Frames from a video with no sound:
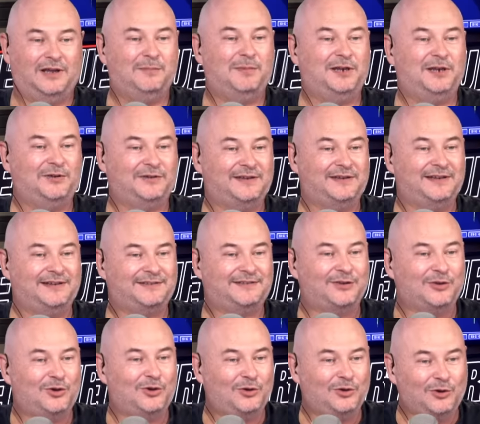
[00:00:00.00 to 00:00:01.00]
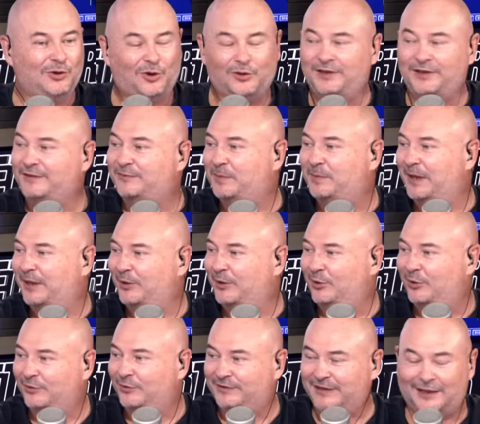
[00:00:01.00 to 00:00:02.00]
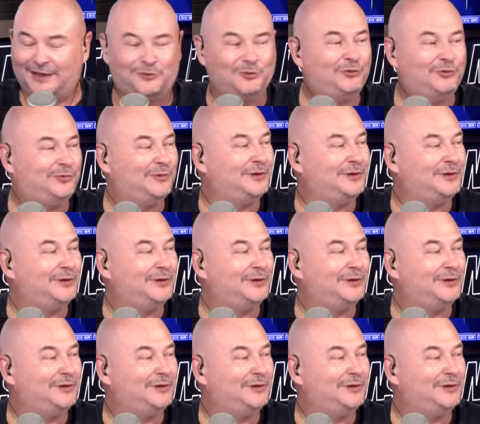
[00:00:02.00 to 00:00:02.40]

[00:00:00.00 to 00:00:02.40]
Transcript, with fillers: eh ben dans un instant, grande expérience. À tout de